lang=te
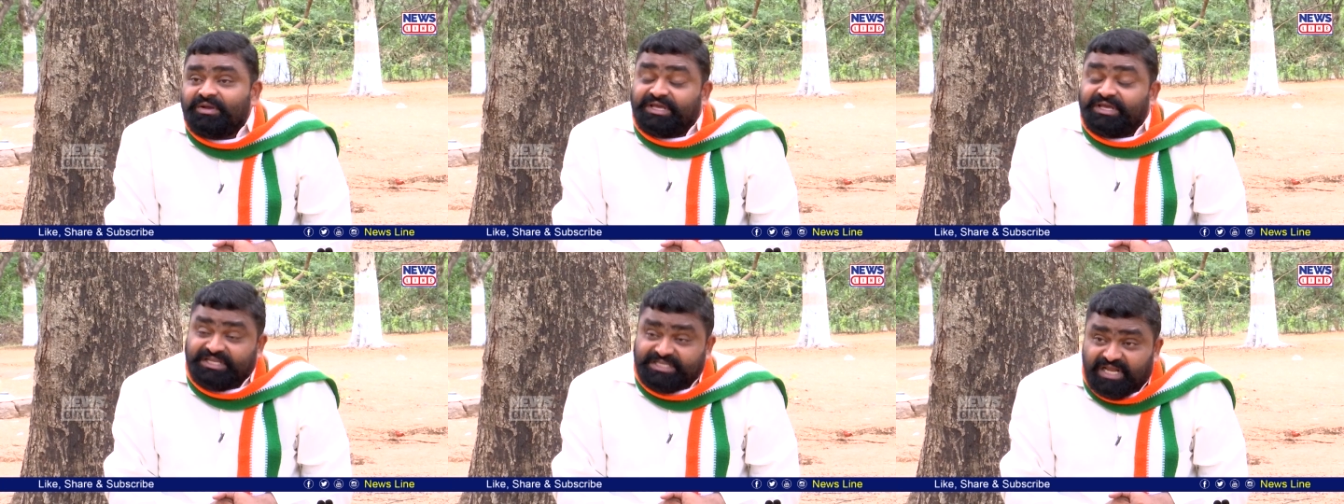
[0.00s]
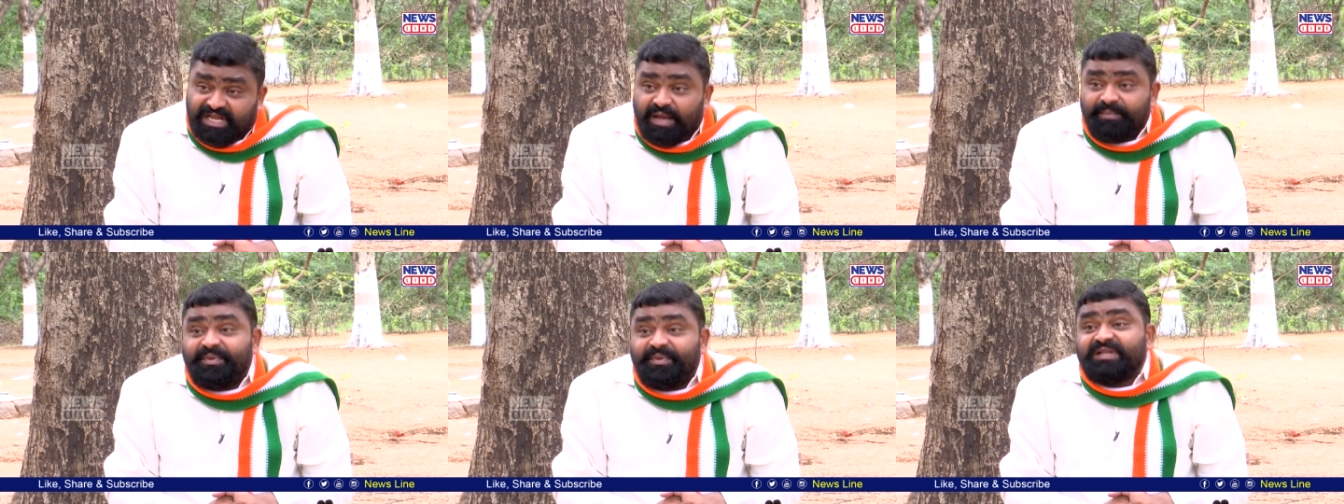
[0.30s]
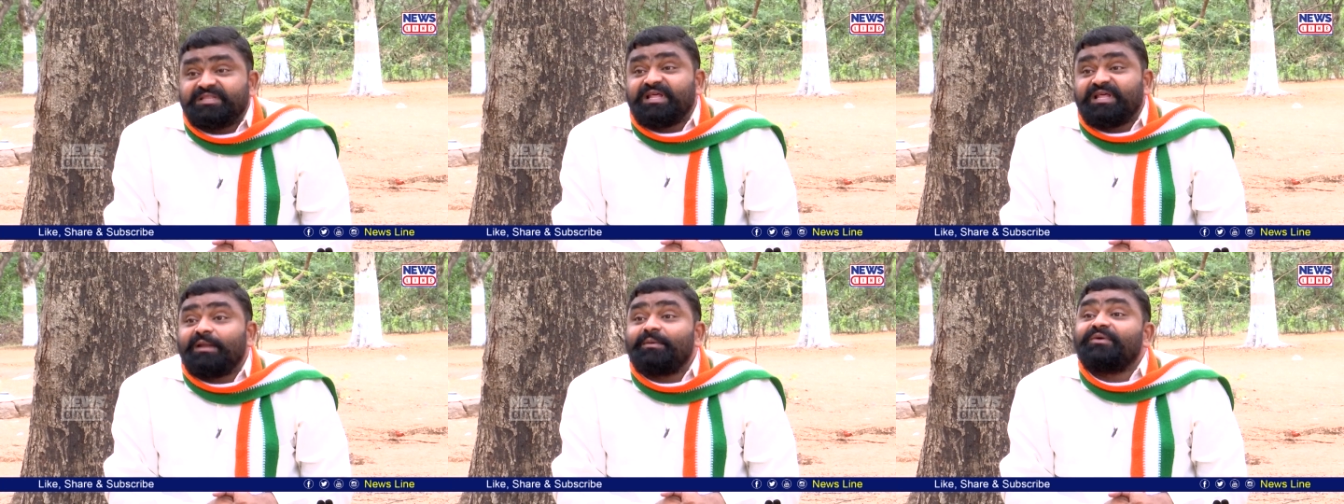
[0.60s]
గిరిజన
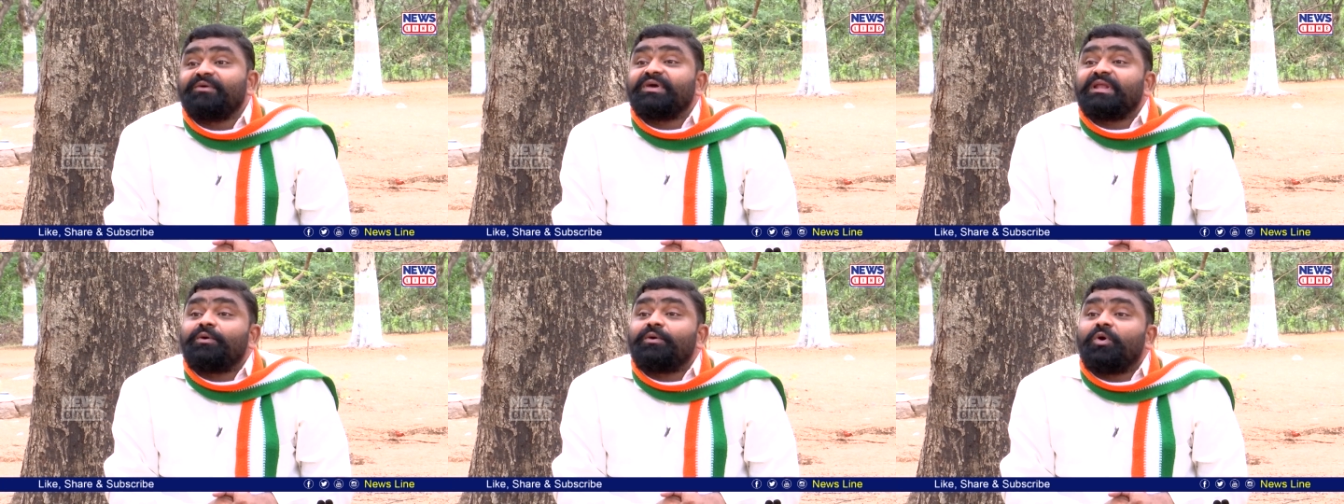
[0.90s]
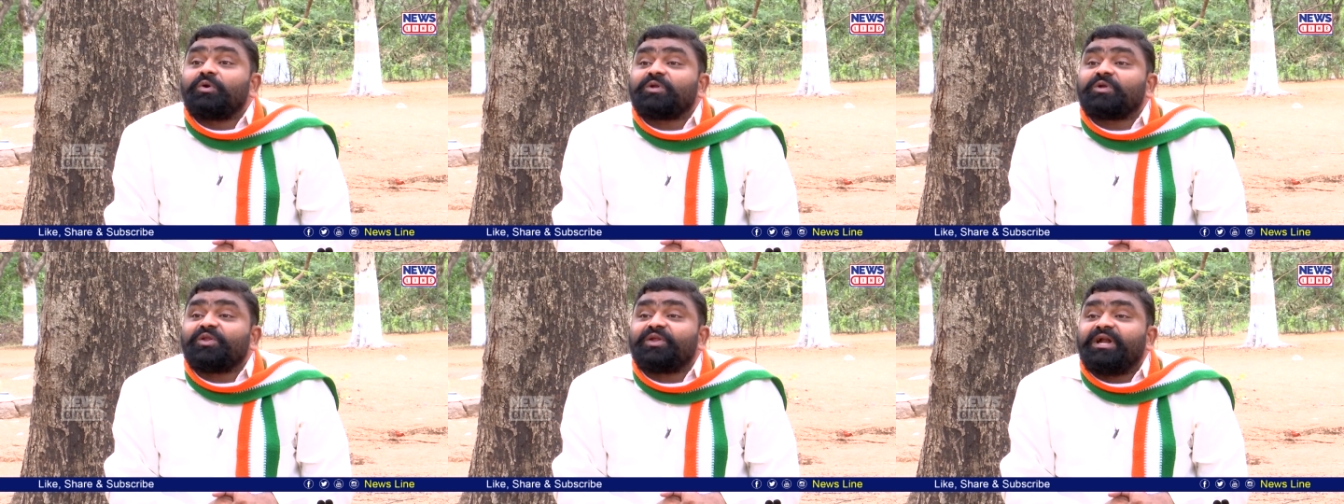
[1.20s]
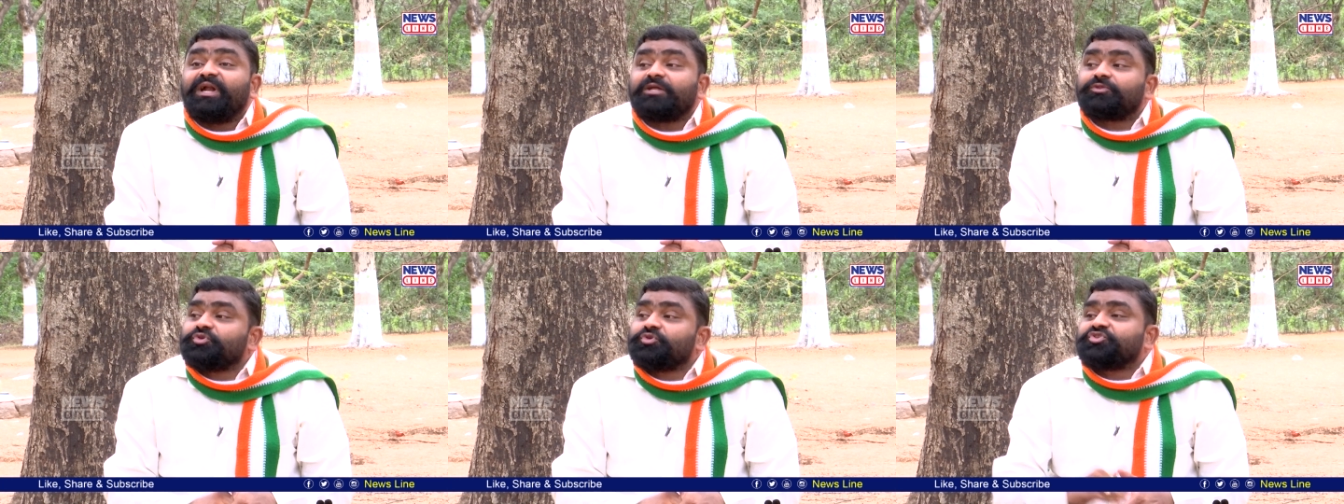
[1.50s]
అభ్యర్థి నలభై వేల ఓట్లు
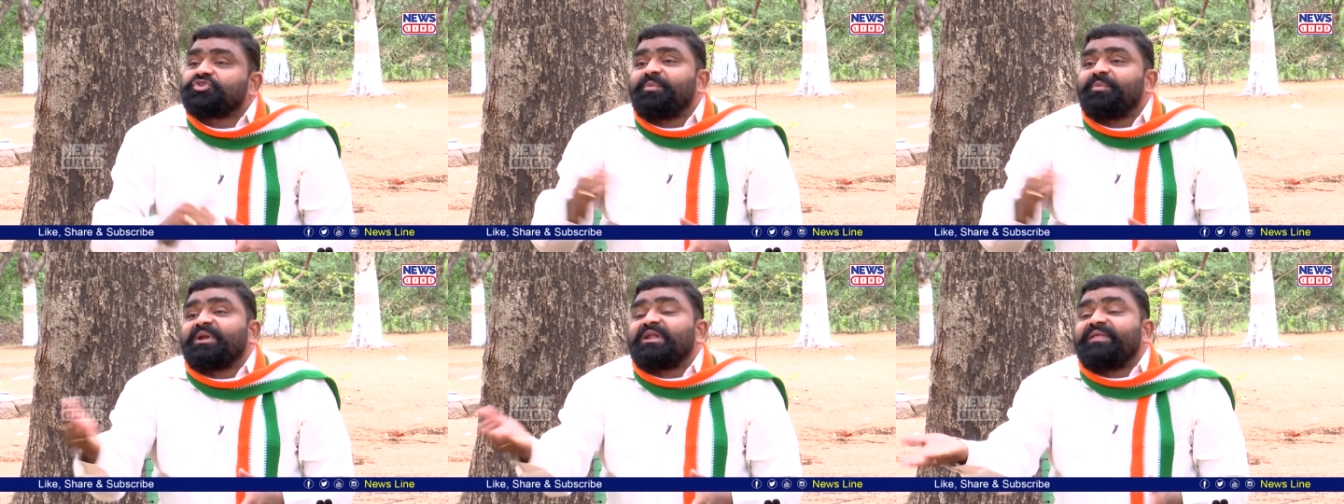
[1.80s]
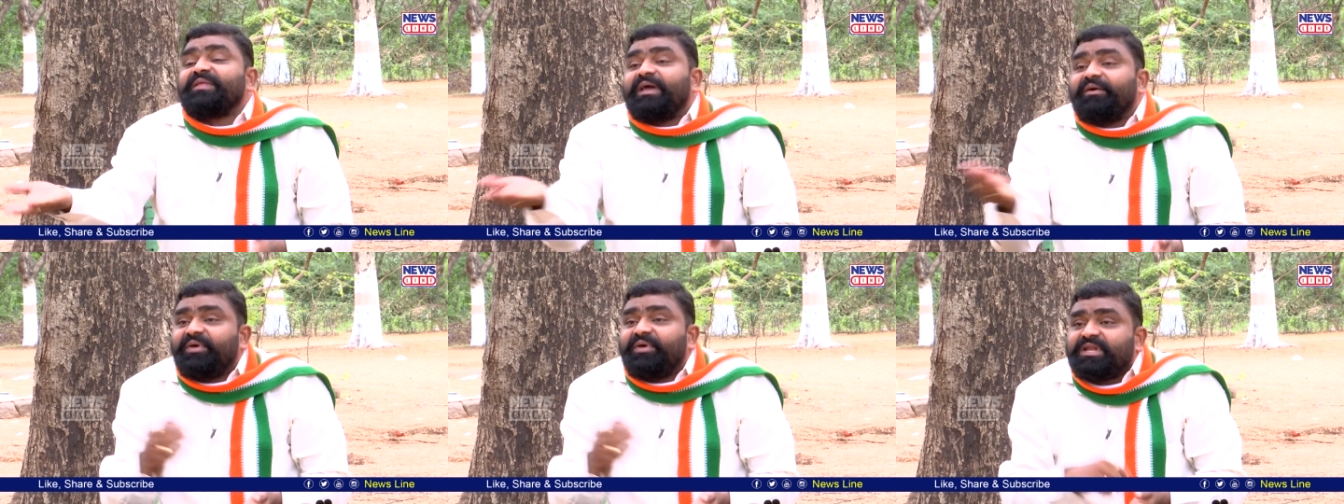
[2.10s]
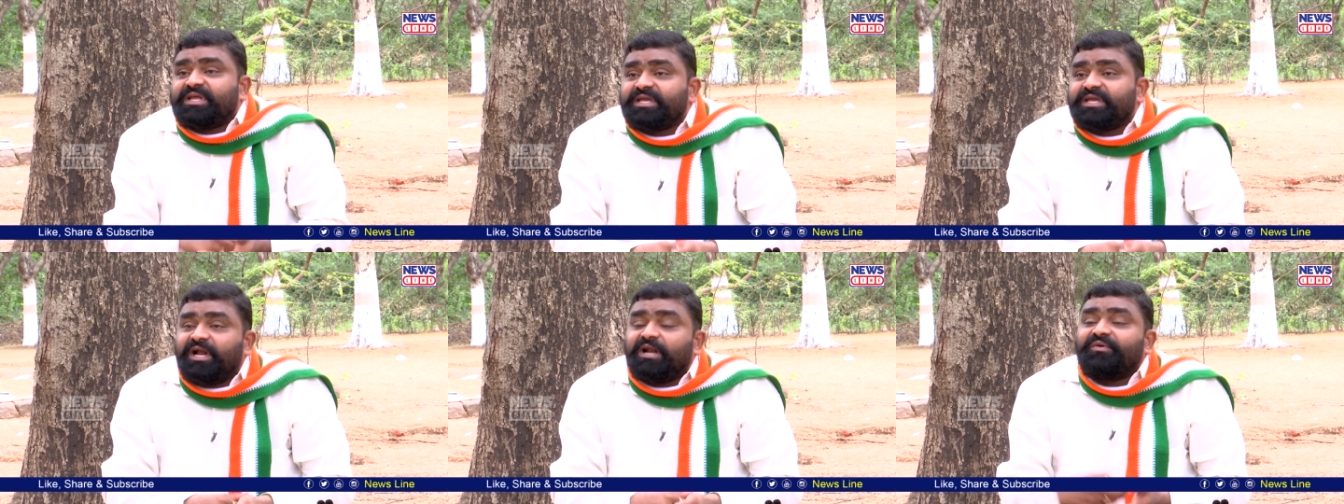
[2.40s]
ఉన్నాయంటే తుస్సు మనది
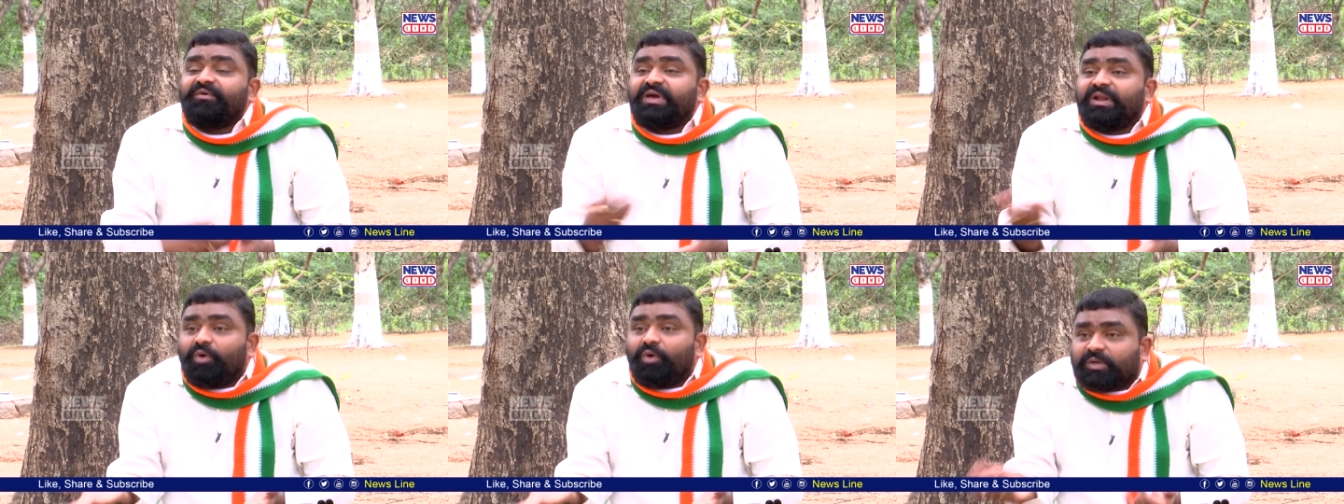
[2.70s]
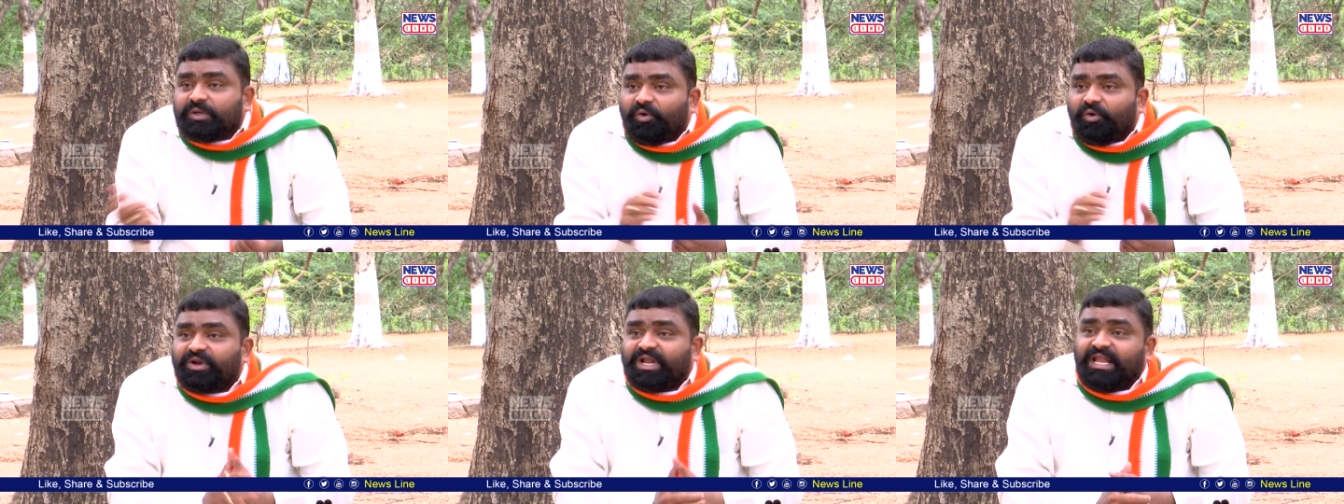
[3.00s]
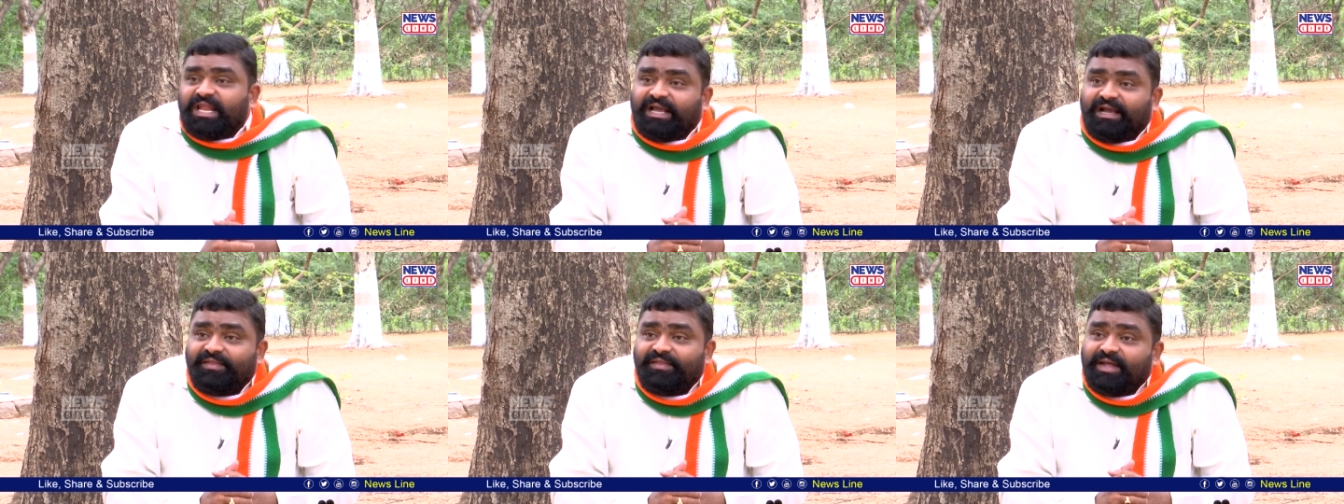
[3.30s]
ఏమైంది ఏడు వేల ఓట్లు కూడా
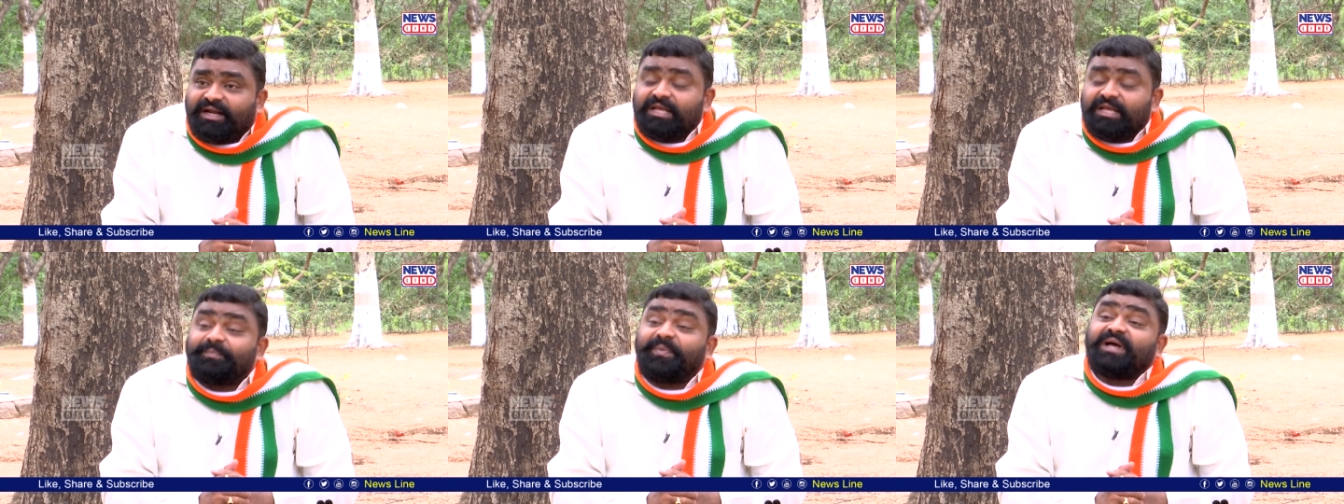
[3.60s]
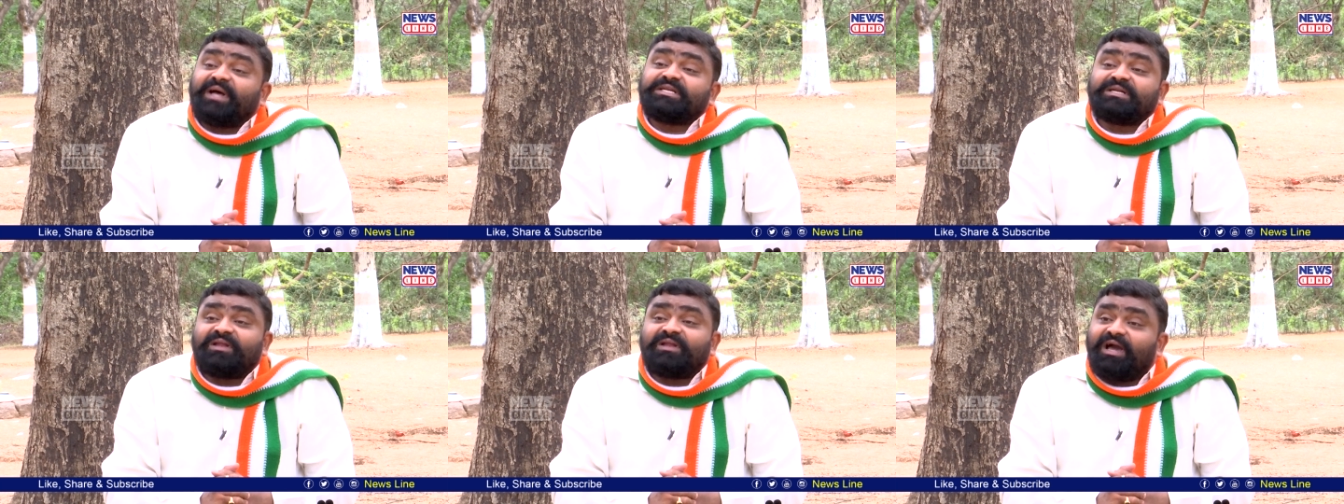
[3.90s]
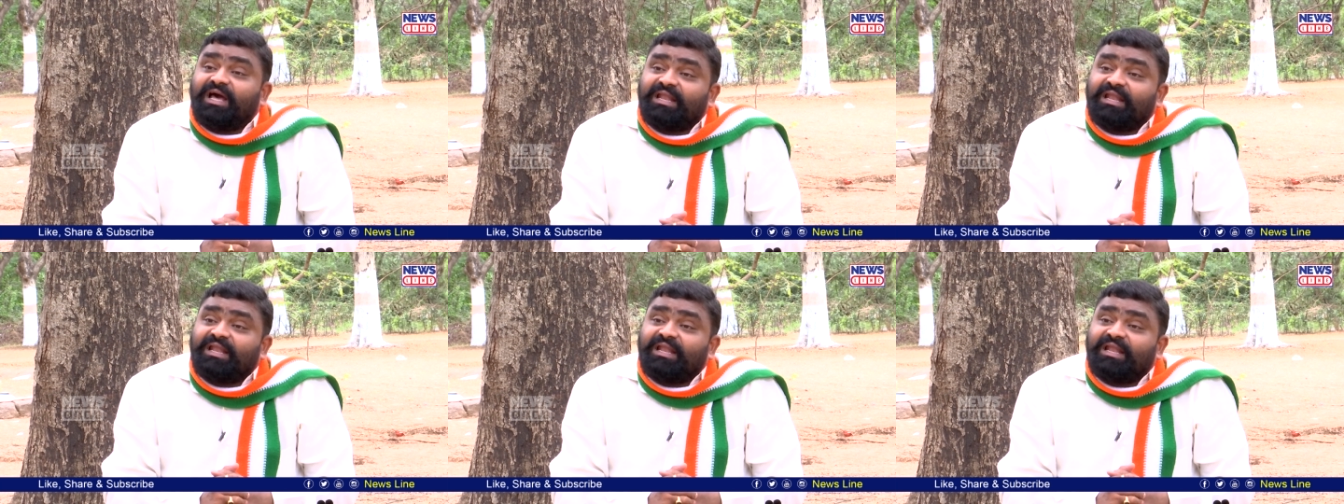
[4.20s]
రాలే కదా డిపాజిట్లు